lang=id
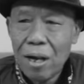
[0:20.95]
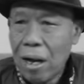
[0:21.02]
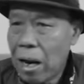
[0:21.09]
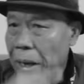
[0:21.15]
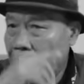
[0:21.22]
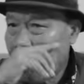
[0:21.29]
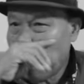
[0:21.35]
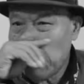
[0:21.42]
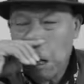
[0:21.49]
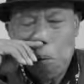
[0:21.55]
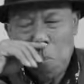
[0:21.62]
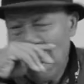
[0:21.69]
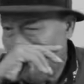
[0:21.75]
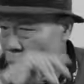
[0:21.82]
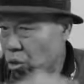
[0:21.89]
Anda
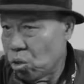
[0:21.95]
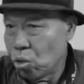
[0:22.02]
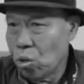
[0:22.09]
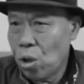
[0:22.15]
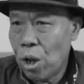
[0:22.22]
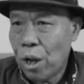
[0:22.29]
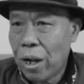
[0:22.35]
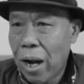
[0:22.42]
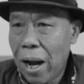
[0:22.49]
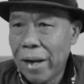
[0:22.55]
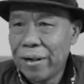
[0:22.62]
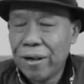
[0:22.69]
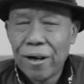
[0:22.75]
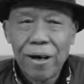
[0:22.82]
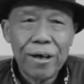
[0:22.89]
yang maju,
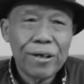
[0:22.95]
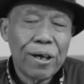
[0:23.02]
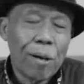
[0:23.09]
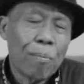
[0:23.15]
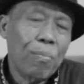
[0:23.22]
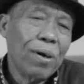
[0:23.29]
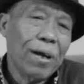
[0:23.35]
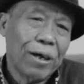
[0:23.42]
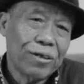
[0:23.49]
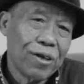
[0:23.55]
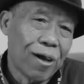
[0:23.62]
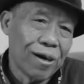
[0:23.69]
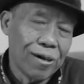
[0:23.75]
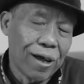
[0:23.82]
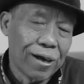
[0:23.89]
Anda yang
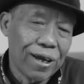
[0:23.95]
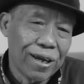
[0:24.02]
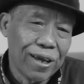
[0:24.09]
belajar dari